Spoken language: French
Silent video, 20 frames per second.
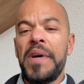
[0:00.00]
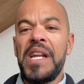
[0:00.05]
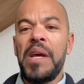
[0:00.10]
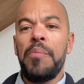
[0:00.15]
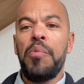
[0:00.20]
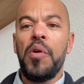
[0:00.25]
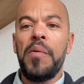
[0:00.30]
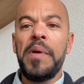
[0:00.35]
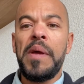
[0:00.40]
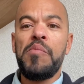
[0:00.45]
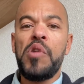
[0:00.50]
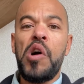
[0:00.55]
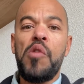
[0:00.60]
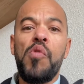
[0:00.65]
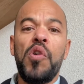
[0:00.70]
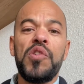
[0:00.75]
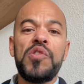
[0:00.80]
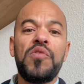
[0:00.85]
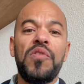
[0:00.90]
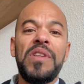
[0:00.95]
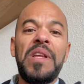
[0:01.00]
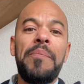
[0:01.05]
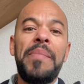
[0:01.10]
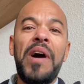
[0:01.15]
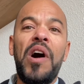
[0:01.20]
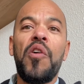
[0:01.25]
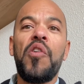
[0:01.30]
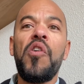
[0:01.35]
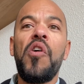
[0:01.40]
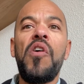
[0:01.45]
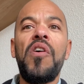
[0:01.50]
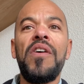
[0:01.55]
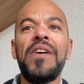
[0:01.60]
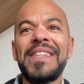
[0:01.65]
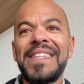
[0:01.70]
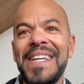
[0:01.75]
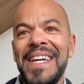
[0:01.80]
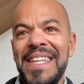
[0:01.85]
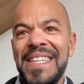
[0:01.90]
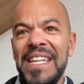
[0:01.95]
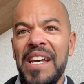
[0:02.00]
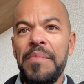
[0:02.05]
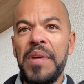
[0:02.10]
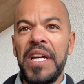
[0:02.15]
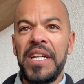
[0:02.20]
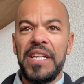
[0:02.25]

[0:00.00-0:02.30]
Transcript: les premiers mois où on se connaît pas encore très très bien,